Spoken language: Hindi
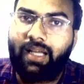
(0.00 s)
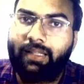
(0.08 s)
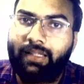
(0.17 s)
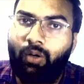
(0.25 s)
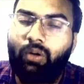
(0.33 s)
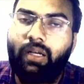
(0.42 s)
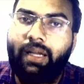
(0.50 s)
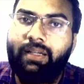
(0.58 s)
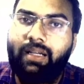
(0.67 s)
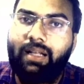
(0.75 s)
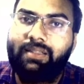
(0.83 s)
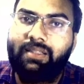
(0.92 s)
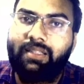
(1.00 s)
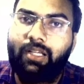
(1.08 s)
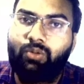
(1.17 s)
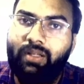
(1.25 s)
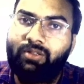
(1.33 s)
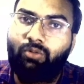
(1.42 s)
चाहते हैं ऑनलाइन क्लासेस का
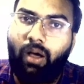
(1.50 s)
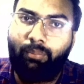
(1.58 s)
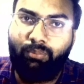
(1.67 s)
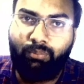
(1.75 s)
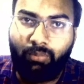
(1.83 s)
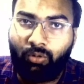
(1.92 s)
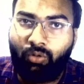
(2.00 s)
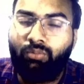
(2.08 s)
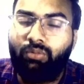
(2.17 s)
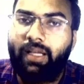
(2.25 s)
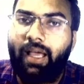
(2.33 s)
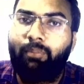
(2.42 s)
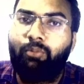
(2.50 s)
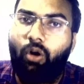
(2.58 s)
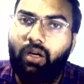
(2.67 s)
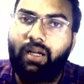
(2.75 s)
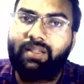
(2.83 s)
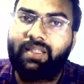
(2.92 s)
स्टूडेंट्स तो आप बिल्कुल मुझे आप
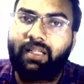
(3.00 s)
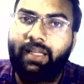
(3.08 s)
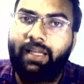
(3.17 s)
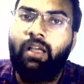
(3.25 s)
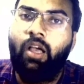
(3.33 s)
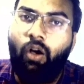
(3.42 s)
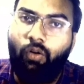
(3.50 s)
कॉल कर सकते हैं